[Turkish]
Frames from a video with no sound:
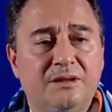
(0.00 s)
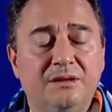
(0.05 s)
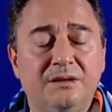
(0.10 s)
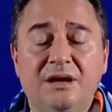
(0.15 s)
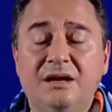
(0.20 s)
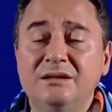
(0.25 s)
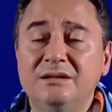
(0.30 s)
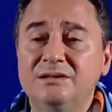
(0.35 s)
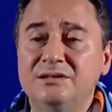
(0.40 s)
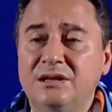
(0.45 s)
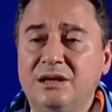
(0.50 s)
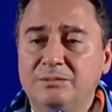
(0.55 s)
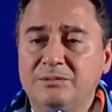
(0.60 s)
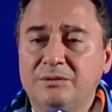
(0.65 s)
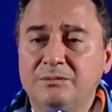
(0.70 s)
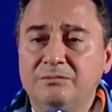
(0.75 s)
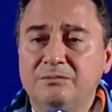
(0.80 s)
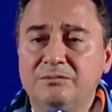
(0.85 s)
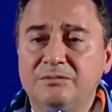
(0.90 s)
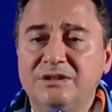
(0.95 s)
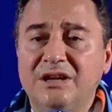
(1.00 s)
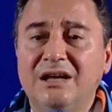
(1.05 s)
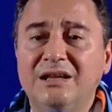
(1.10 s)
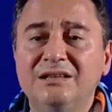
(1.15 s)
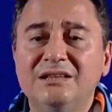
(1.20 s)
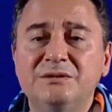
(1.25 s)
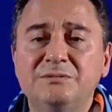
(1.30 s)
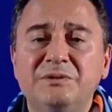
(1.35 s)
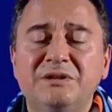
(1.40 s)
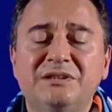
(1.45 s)
Yanlış yaptım.
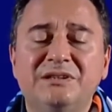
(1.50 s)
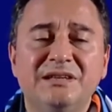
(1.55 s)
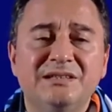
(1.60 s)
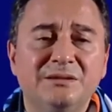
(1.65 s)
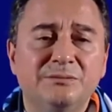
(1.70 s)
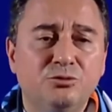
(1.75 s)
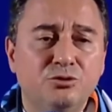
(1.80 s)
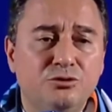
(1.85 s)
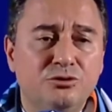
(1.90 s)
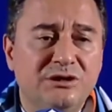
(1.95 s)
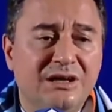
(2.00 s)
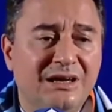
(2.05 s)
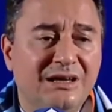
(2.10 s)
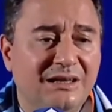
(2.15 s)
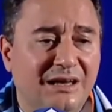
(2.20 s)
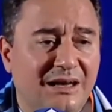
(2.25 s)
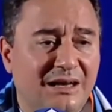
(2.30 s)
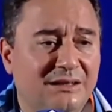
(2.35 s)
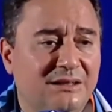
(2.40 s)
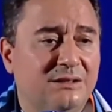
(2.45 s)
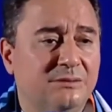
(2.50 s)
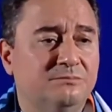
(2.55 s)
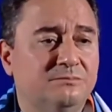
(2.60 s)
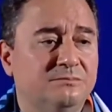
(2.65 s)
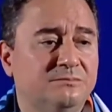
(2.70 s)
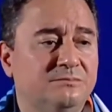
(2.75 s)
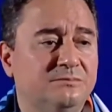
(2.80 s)
Yanlış bir tezi bu ülkeye dayattım.